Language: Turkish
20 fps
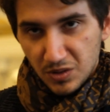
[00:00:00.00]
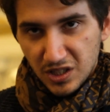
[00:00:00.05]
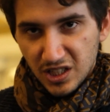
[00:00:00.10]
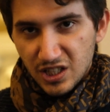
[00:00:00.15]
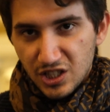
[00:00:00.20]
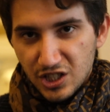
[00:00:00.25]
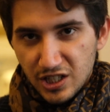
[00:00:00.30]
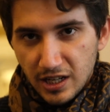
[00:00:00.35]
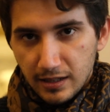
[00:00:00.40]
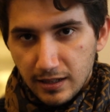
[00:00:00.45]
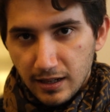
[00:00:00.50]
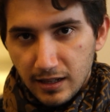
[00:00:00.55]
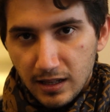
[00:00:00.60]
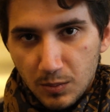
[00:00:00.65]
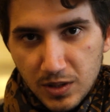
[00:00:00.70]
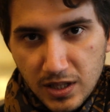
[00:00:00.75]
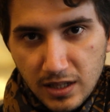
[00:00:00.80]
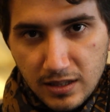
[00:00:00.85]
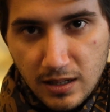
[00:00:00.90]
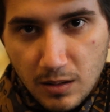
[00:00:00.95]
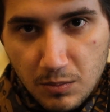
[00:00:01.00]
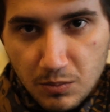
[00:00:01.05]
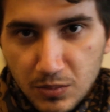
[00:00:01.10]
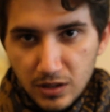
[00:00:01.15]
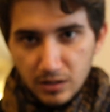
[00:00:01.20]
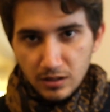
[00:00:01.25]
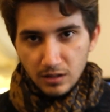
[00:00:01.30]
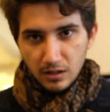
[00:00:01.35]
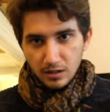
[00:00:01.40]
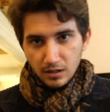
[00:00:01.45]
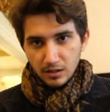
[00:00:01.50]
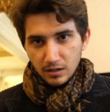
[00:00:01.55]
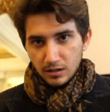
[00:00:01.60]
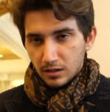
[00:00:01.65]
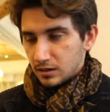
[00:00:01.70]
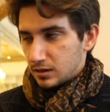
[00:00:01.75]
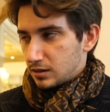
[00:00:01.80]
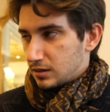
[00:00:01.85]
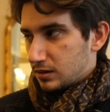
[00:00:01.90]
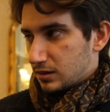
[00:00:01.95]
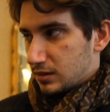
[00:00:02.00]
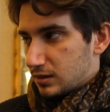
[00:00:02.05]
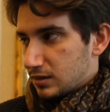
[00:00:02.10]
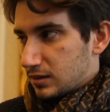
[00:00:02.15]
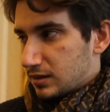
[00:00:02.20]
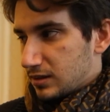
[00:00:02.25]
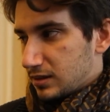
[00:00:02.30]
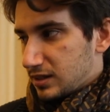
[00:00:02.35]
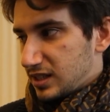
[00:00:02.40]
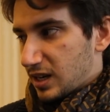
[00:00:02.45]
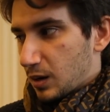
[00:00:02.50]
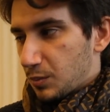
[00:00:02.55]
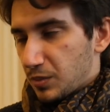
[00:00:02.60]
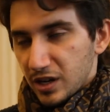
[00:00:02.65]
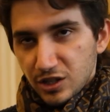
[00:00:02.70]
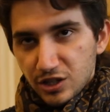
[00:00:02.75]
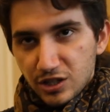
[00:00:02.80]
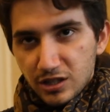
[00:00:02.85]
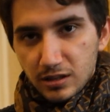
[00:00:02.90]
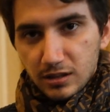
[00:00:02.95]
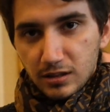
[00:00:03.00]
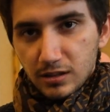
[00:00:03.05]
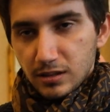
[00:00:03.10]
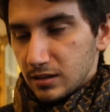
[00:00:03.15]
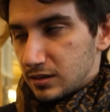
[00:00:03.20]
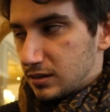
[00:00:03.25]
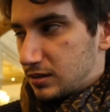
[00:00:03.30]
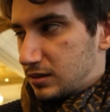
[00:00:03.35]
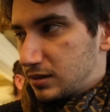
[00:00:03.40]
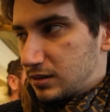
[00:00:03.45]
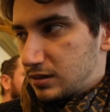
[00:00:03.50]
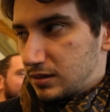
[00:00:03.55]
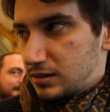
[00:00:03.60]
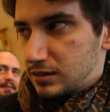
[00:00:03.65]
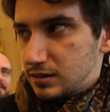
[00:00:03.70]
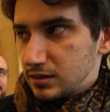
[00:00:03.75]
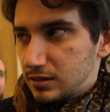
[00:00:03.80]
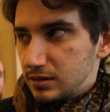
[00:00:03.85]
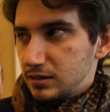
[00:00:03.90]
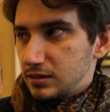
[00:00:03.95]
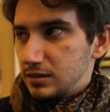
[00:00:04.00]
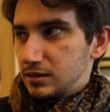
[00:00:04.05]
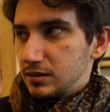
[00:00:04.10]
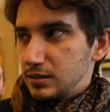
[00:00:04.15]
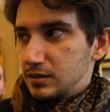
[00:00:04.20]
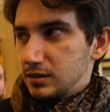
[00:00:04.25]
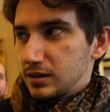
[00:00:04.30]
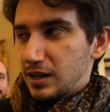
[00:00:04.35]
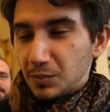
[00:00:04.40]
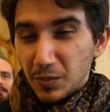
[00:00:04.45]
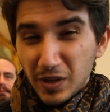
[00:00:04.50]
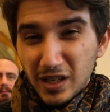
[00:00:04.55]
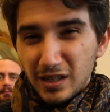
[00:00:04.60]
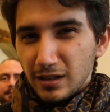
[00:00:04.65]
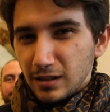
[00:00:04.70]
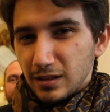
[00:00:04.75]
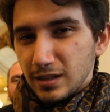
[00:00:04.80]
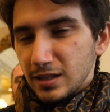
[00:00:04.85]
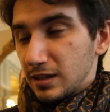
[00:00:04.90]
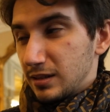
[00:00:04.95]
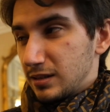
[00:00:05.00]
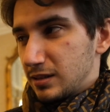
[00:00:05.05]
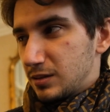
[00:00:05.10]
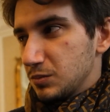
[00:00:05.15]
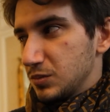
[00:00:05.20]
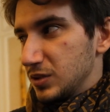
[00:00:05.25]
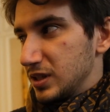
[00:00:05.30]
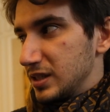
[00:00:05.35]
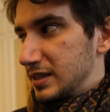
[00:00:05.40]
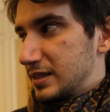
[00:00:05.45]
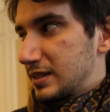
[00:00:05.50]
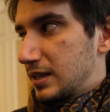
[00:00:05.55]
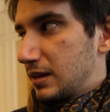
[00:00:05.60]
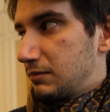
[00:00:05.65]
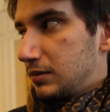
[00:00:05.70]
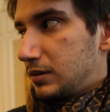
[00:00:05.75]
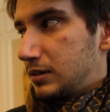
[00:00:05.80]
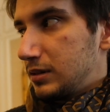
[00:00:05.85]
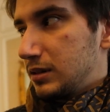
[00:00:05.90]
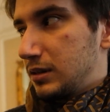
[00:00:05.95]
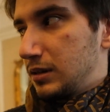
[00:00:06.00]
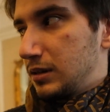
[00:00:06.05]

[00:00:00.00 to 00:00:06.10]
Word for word: ikinci el kalem satan bir yabancı Amerikalı sanırım bir insan var.